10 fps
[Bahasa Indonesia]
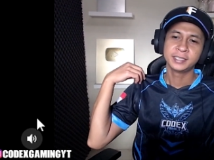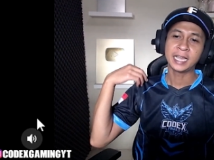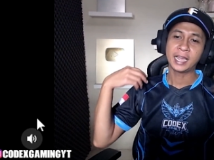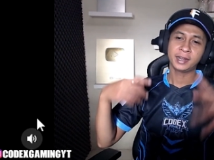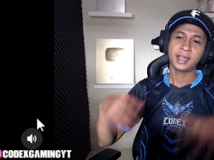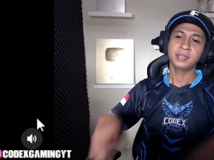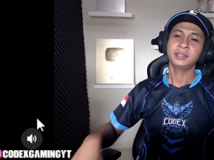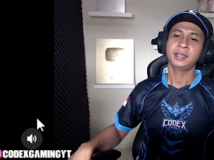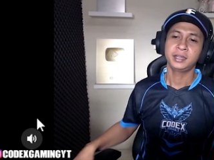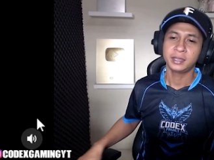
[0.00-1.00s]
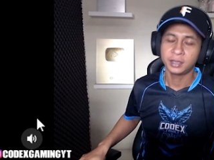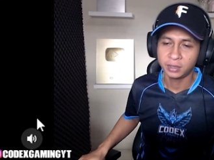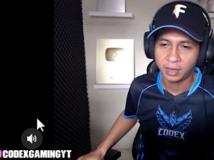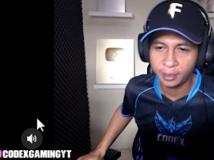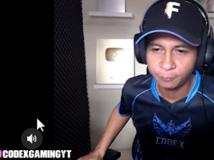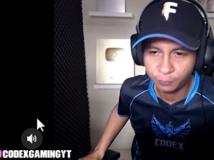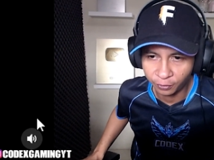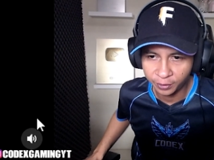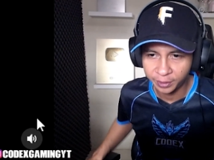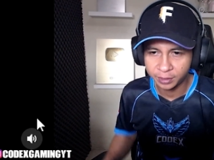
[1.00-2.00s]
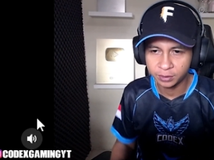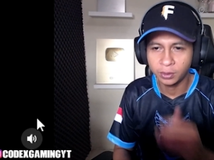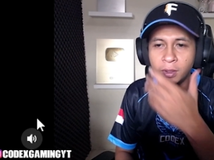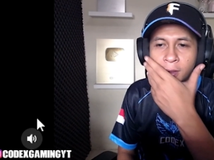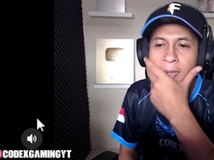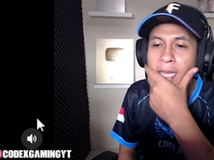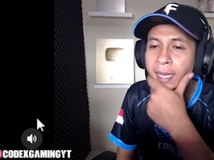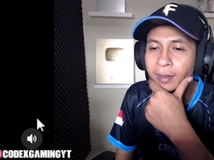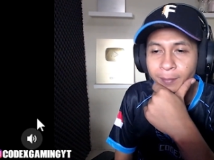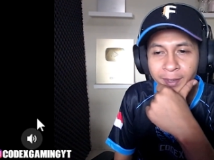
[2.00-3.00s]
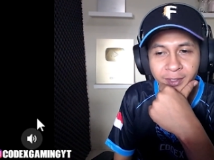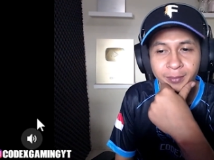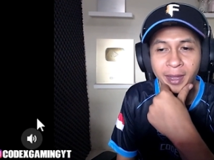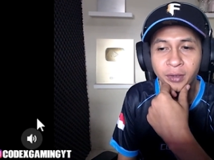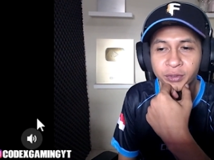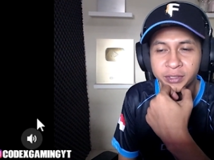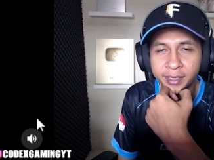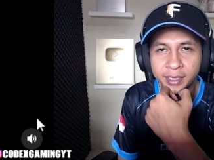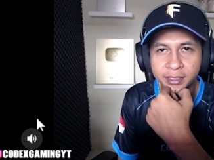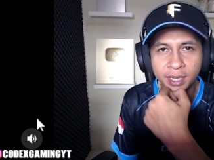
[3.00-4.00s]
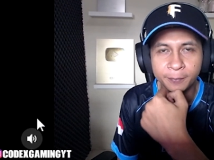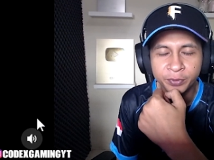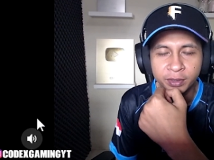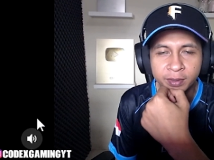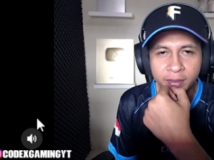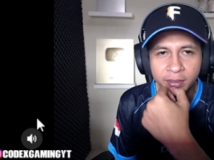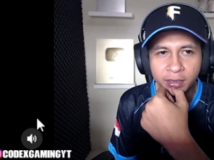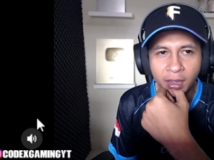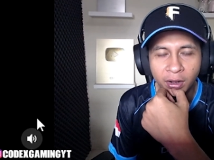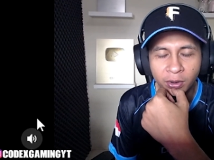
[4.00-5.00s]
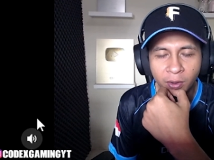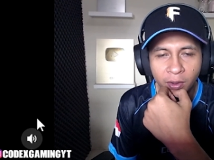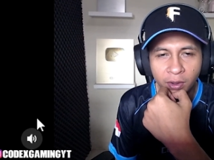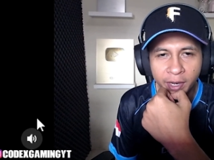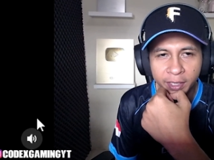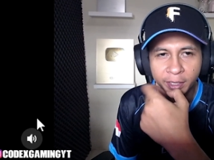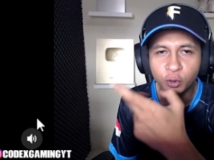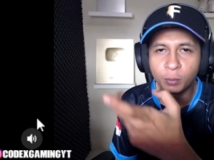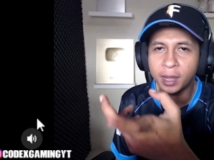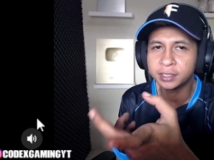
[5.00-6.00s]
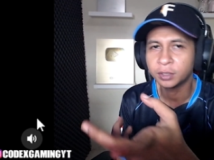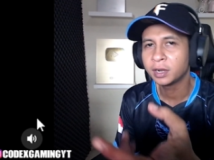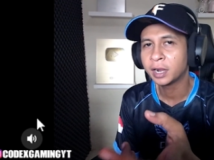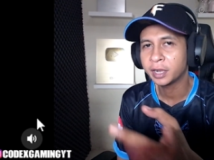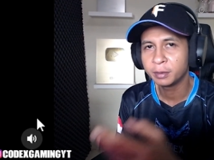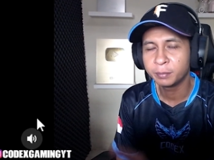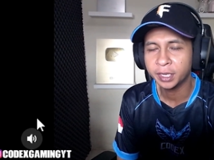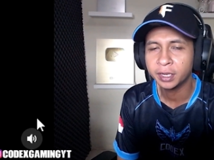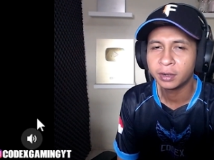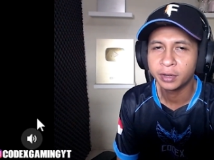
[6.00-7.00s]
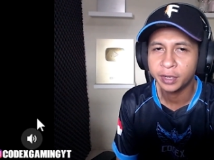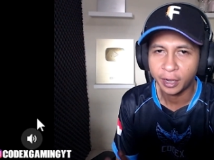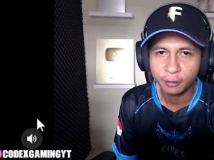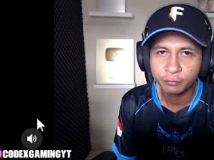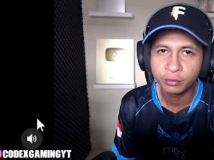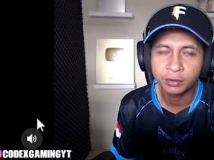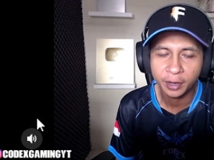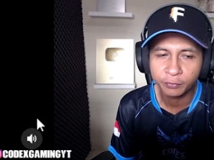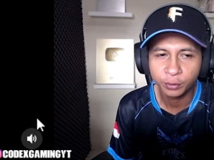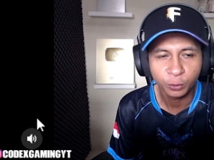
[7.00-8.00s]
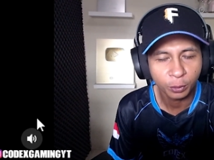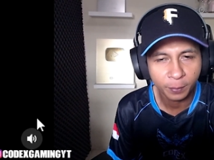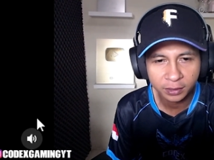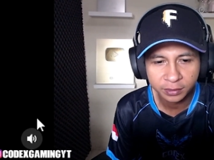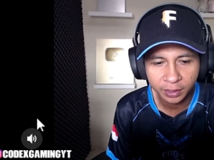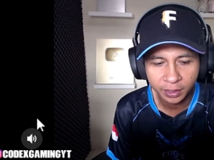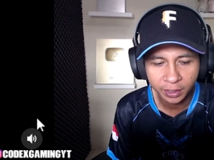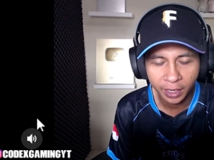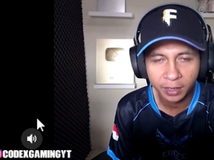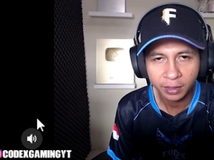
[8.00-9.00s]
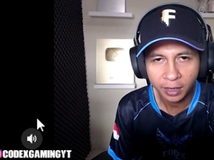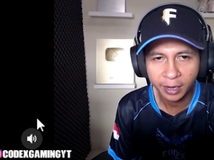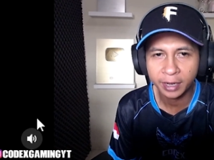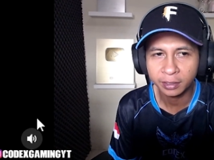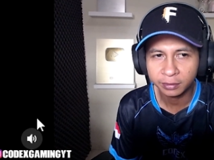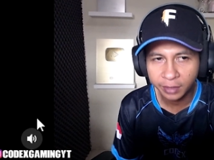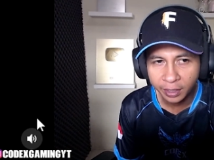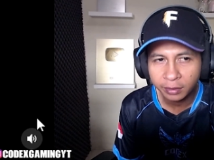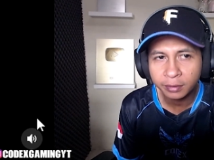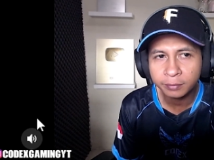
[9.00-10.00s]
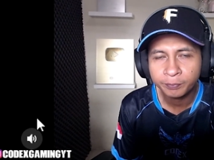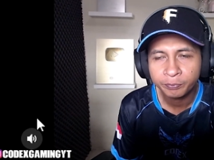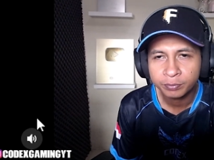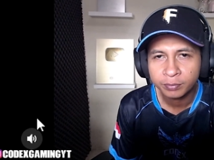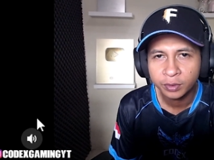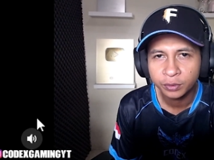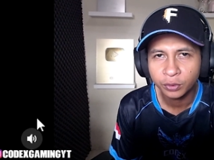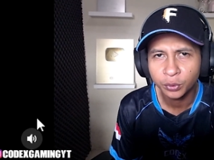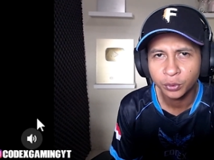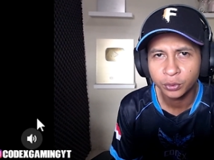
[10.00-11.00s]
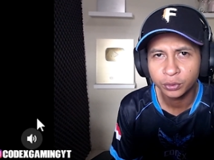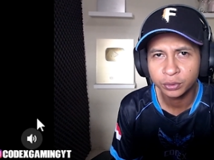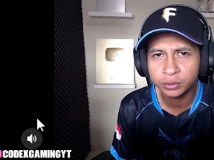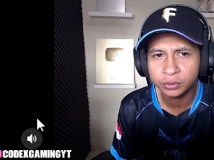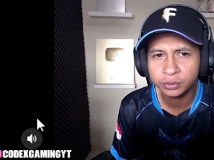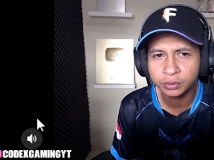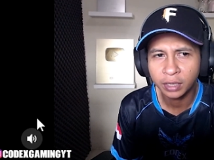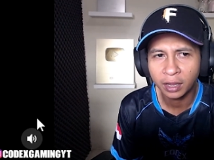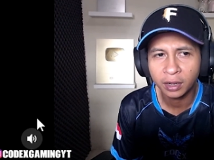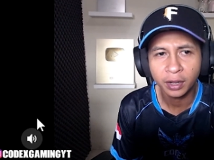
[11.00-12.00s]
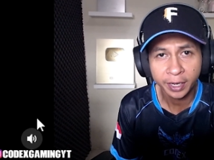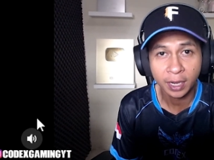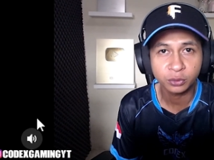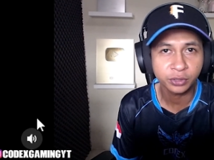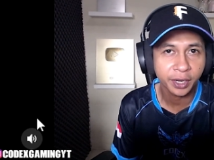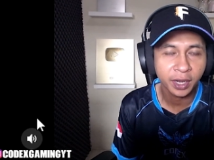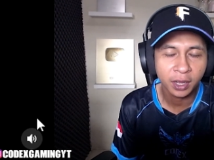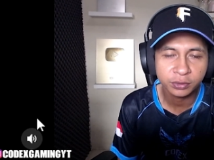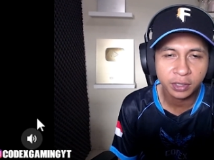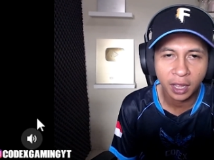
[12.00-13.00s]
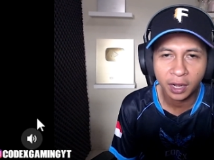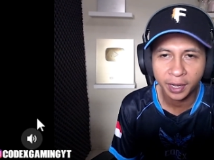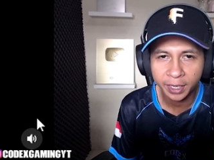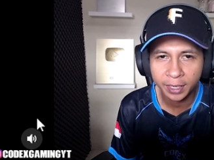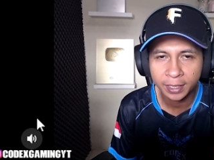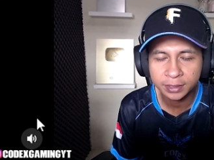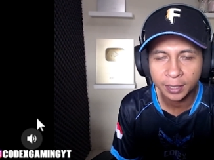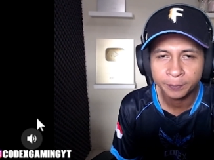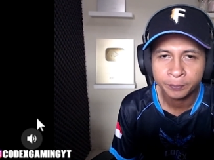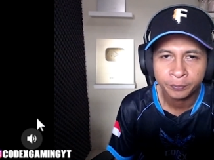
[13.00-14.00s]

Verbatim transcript: Jangan nanya ya, kalau iPhone itu oh, udah pasti bagus ya guys ya. Kalau yang tadi gue bahas itu adalah Realme ya. Kalau ini iPhone, iPhone itu udah pasti enak, enteng, terus nggak ngelek harusnya ya, harusnya nggak ngelek ya guys ya.